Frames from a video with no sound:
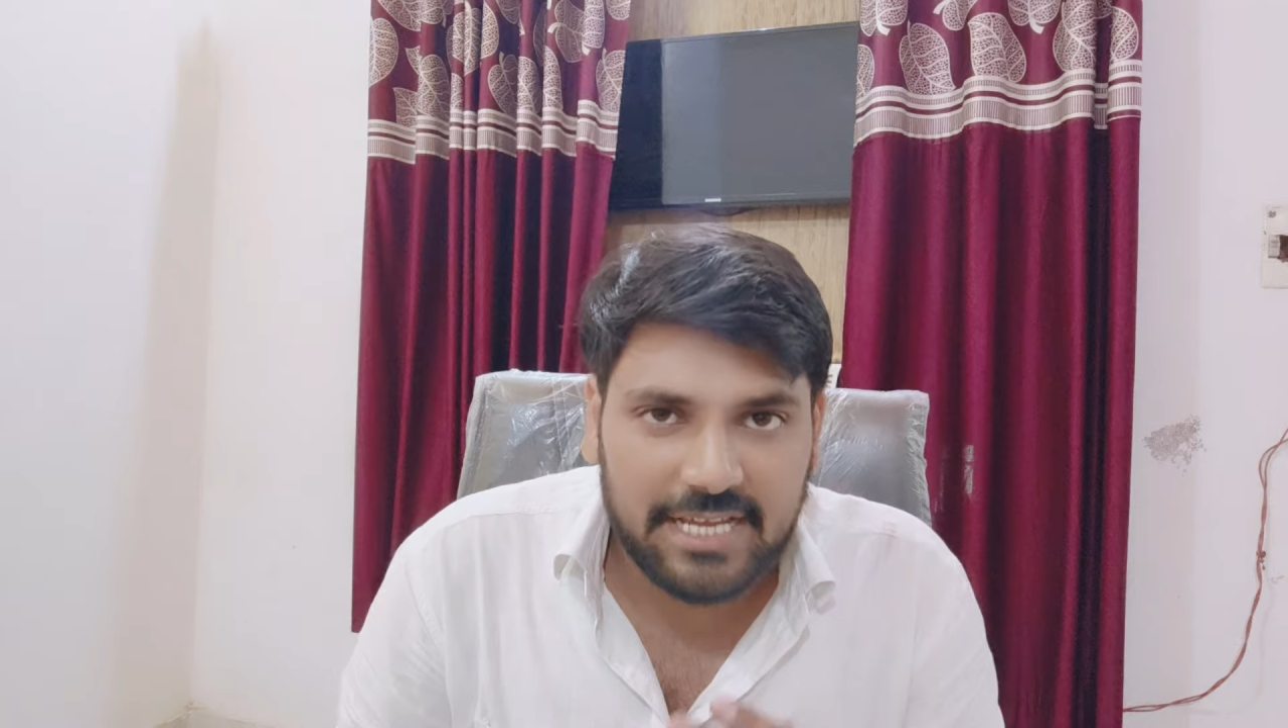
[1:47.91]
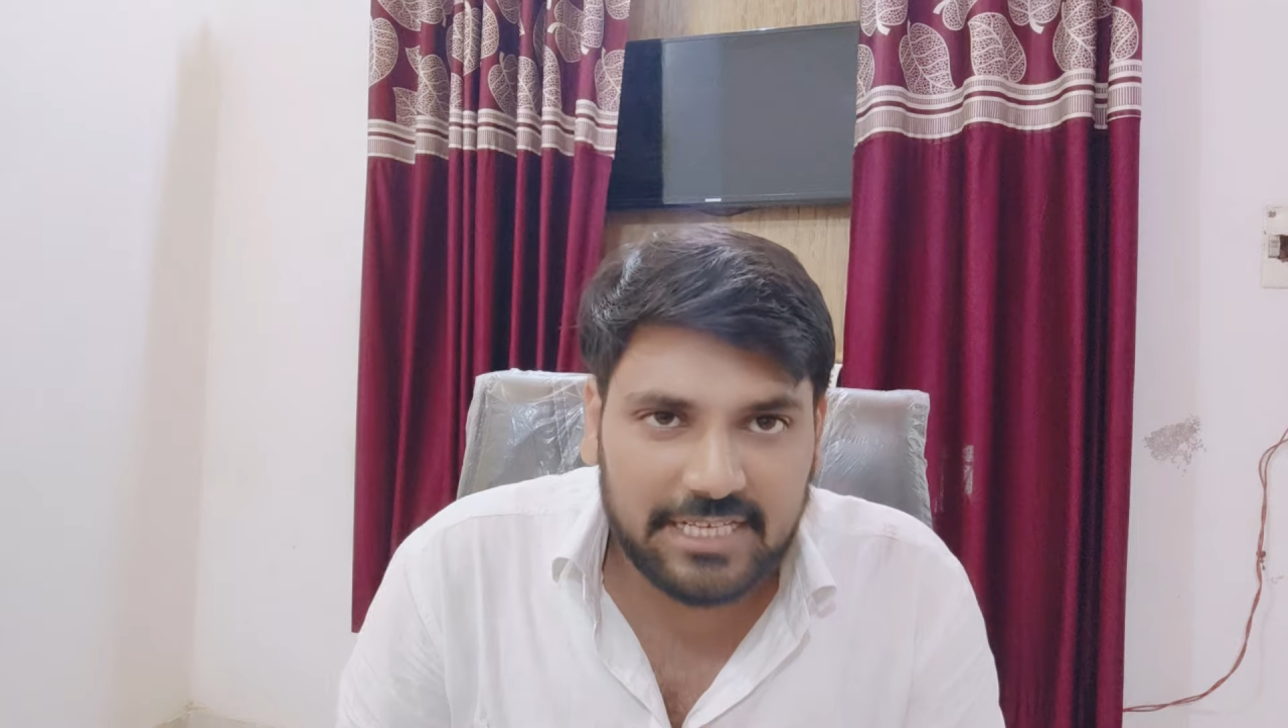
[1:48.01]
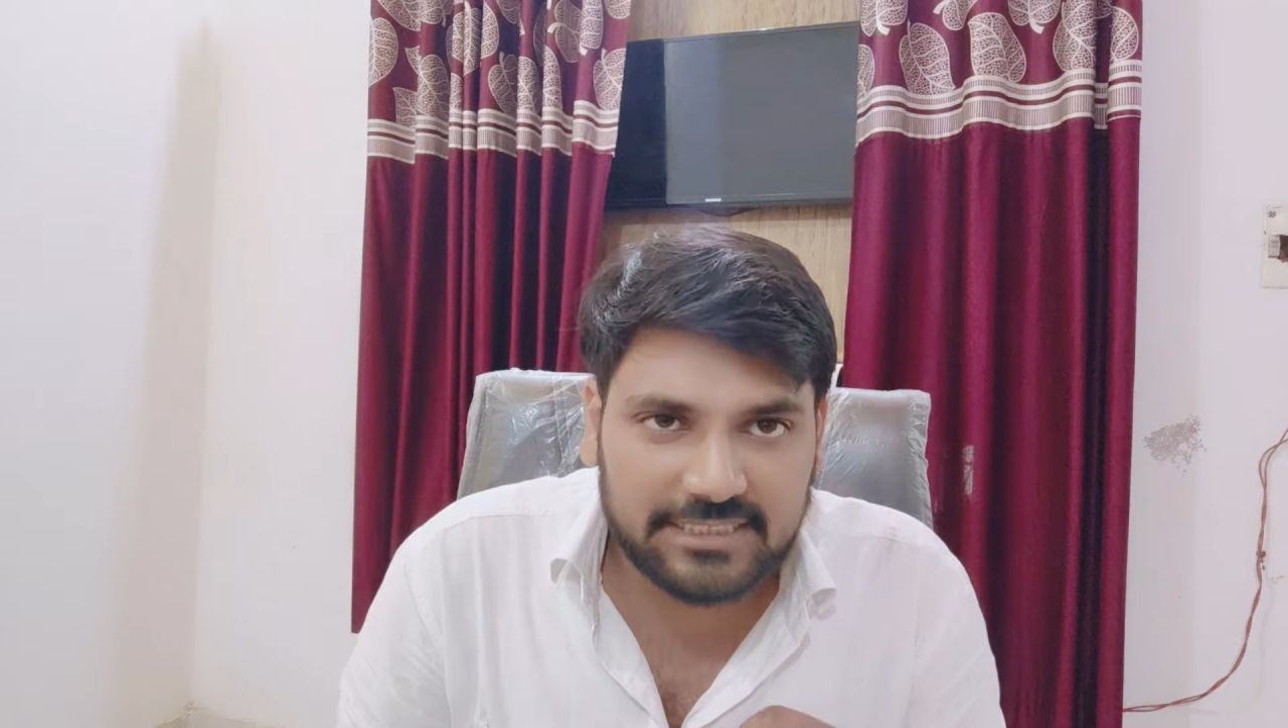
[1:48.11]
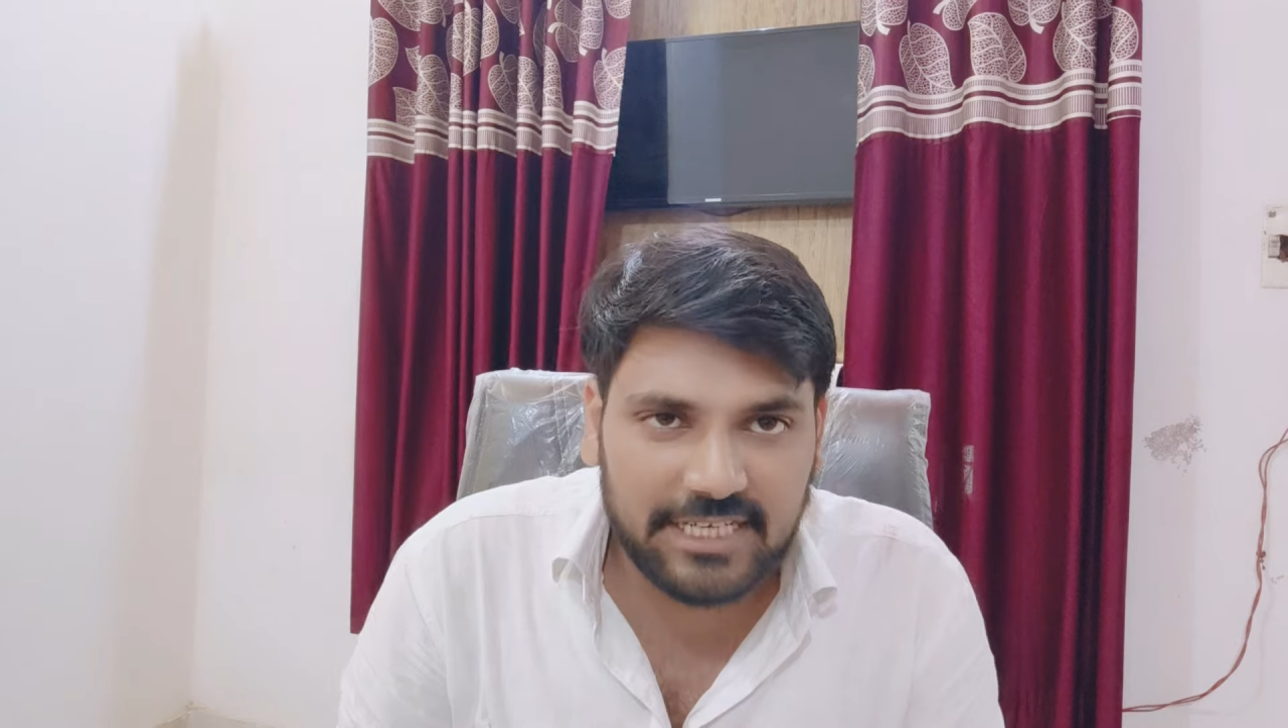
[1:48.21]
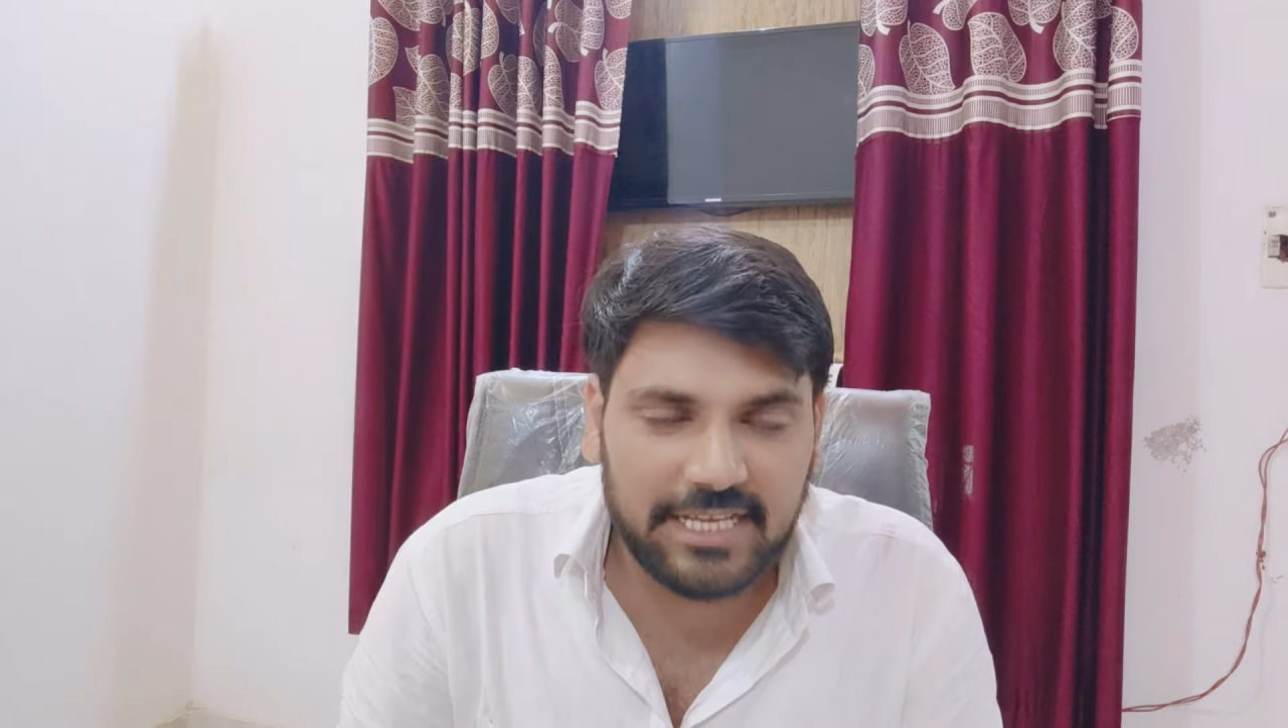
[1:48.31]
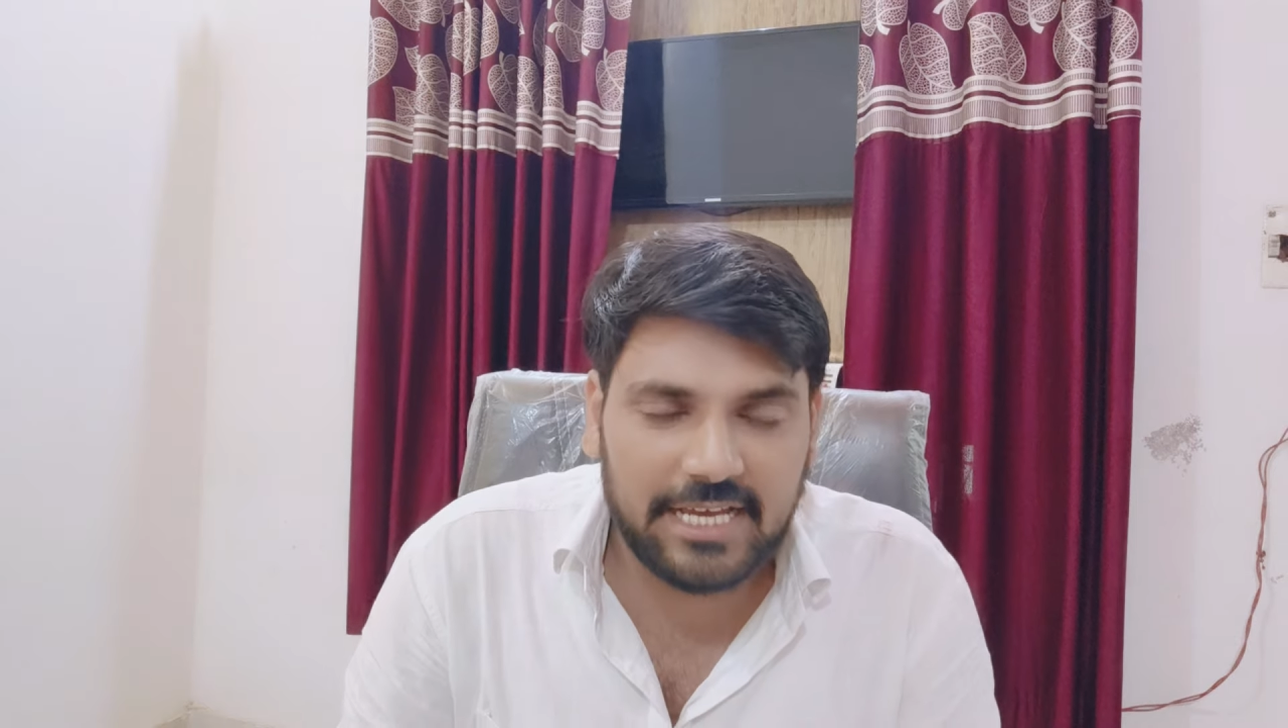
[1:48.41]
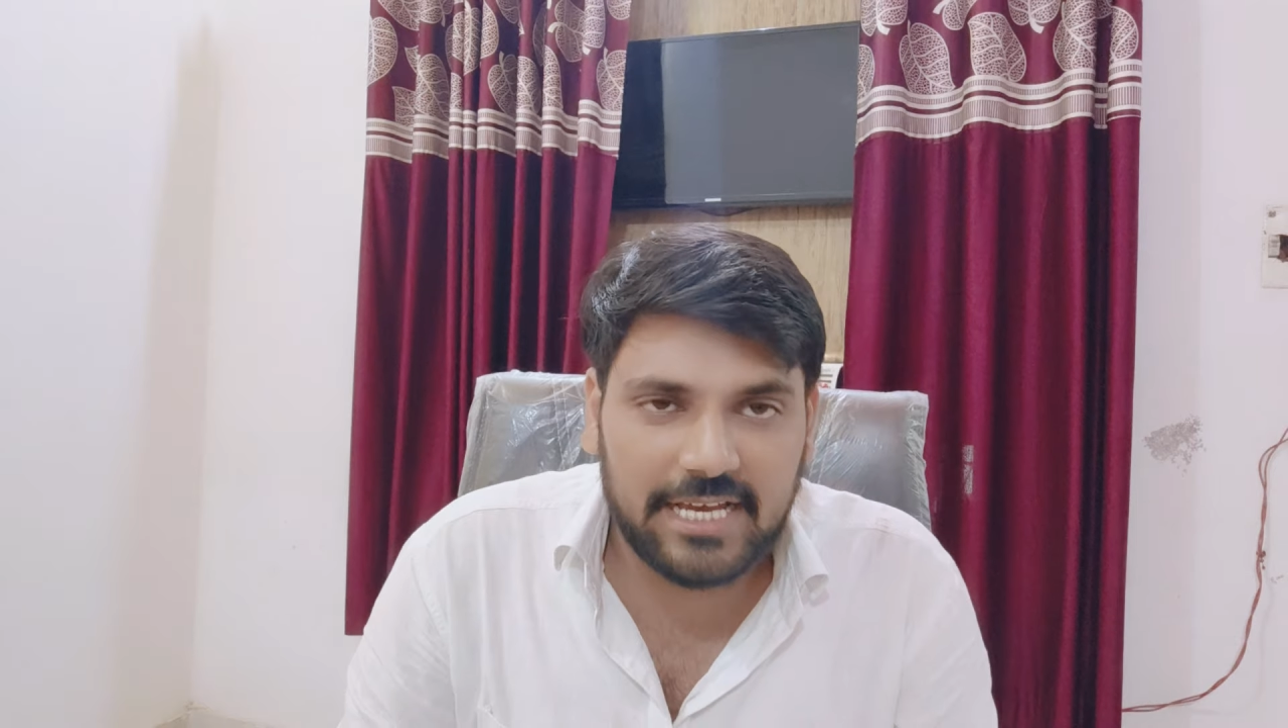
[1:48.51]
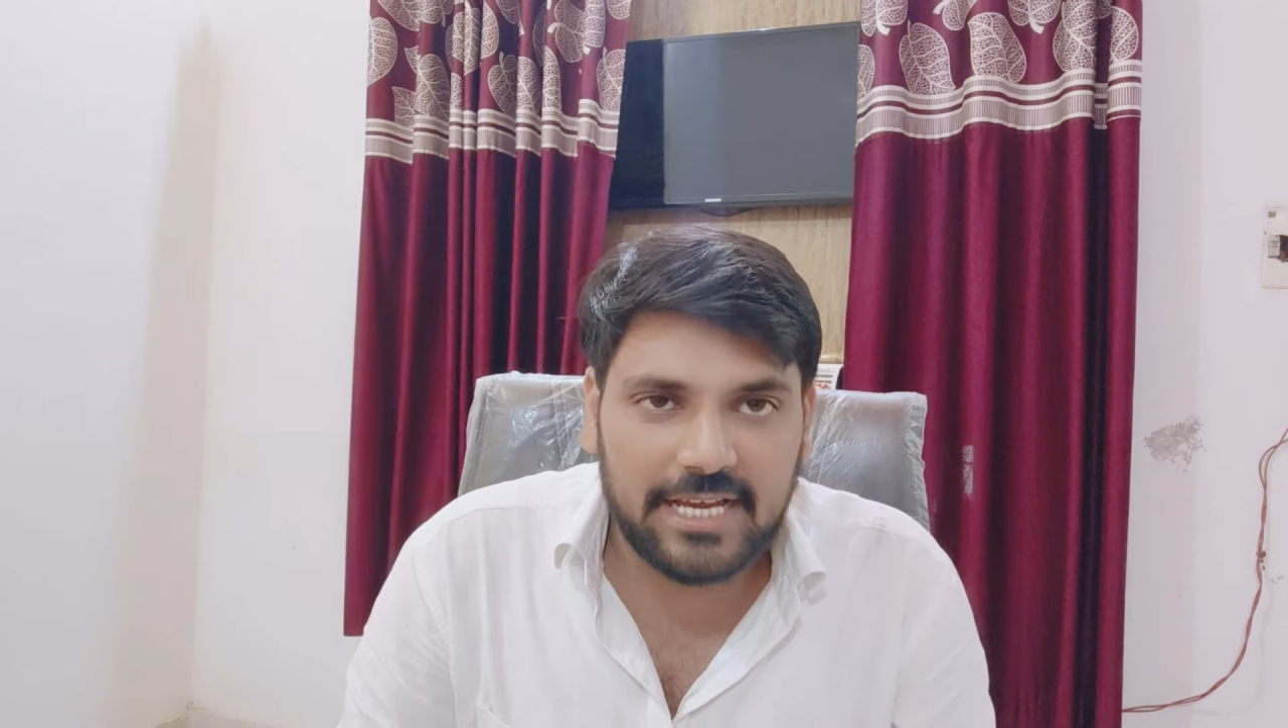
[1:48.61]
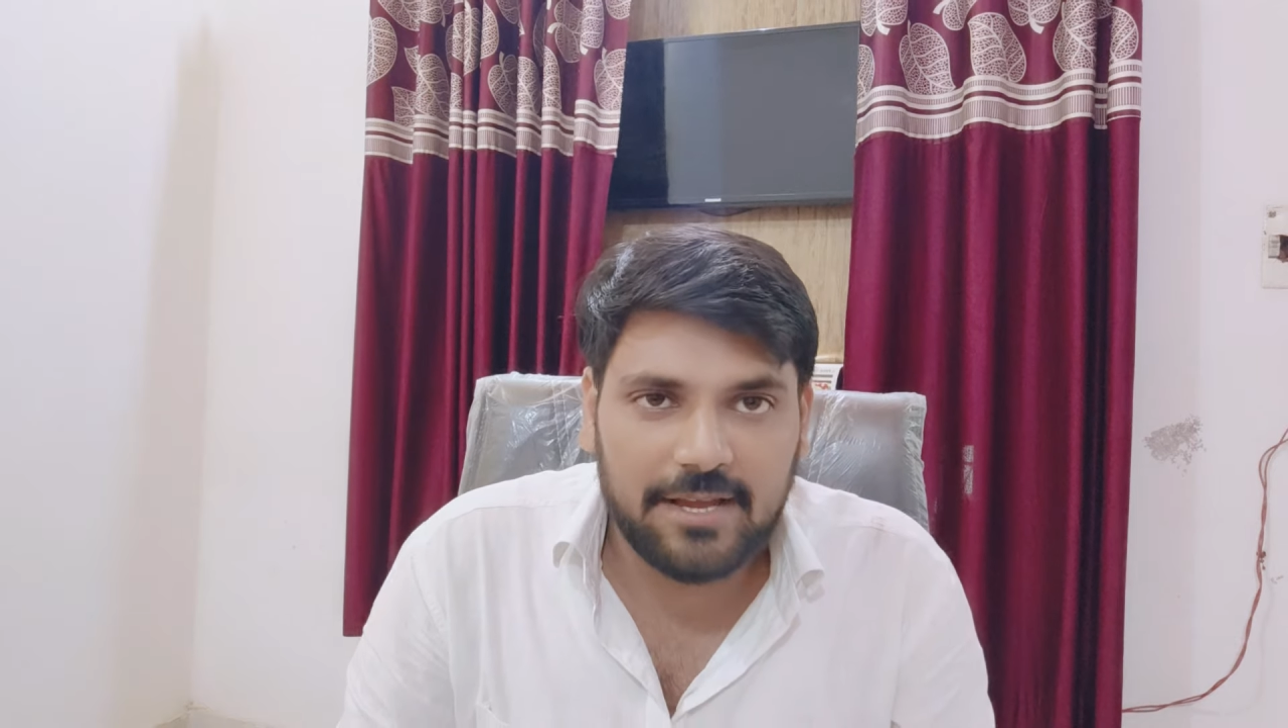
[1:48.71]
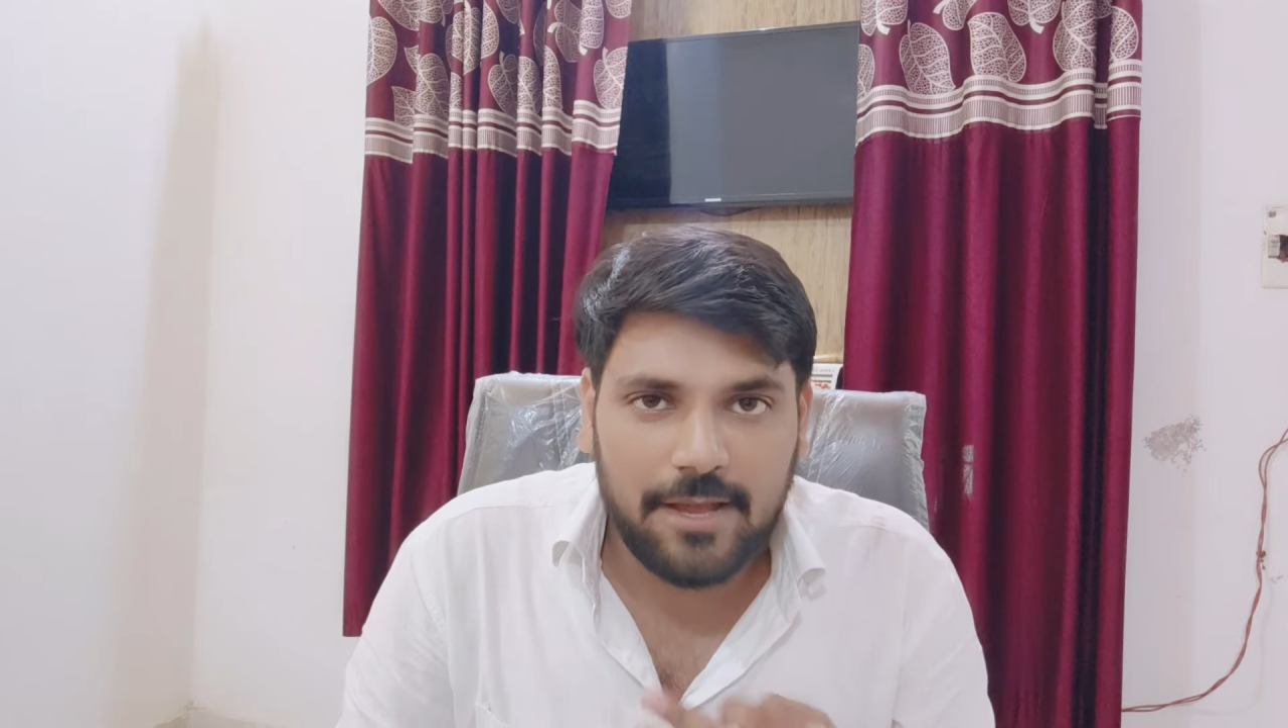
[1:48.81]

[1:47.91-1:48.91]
किसनी है